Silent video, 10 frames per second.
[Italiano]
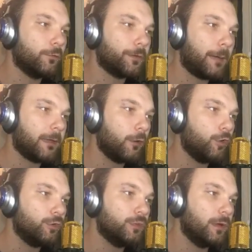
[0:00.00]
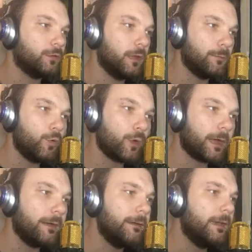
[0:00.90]
off camera, ho continuato le
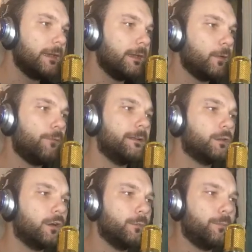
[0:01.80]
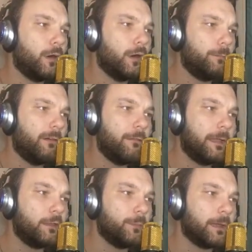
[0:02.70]
mura e ho fatto anche un po' il
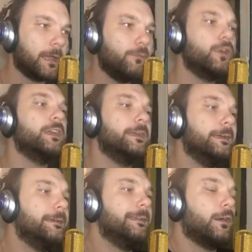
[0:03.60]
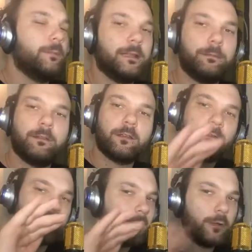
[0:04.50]
pavimento perché voi nei commenti mi
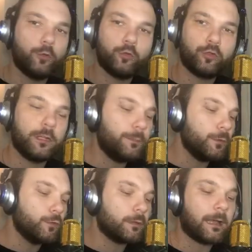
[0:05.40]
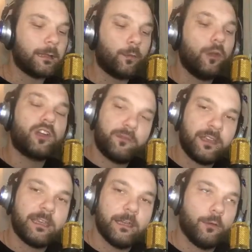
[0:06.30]
scrivete di tutto e di più tranne quello che vi
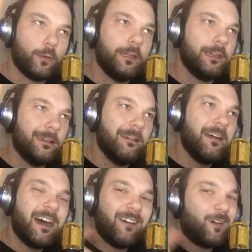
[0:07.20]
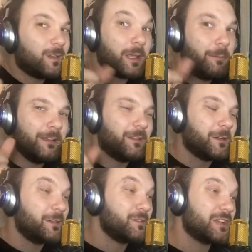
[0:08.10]
chiedo quindi a volte penso
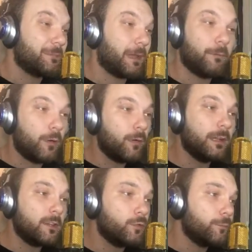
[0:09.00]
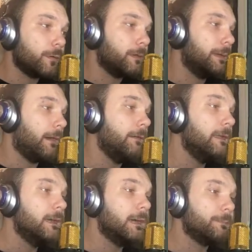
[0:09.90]
che non ci capiamo, comunque nessun problema
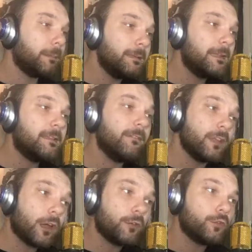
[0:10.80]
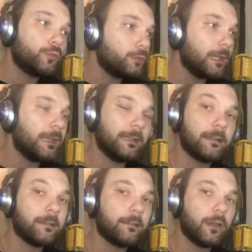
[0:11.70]
eh, Prima di iniziare vi ricordo tutti i link in
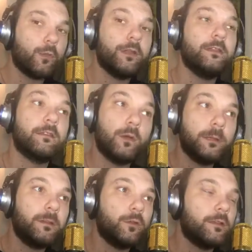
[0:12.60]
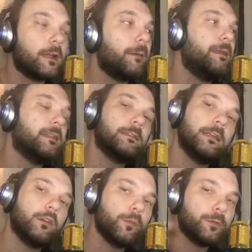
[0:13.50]
descrizione quindi seguitemi su Instagram e entrate
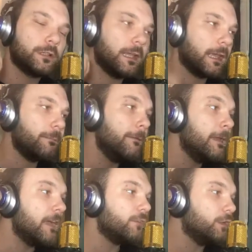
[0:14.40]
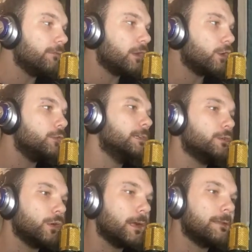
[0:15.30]
nel gruppo Telegram e sono davvero
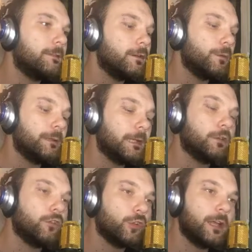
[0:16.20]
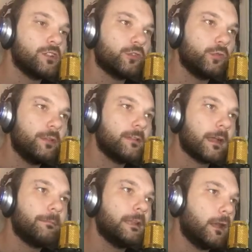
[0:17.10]
contento ragazzi di come è andato il sondaggio su
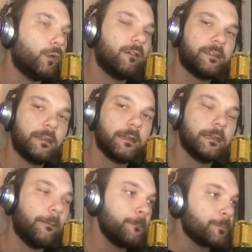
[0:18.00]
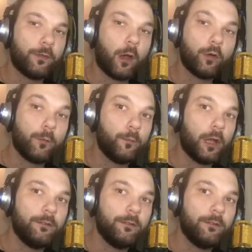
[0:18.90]
Instagram della nuova serie Vi auguro buona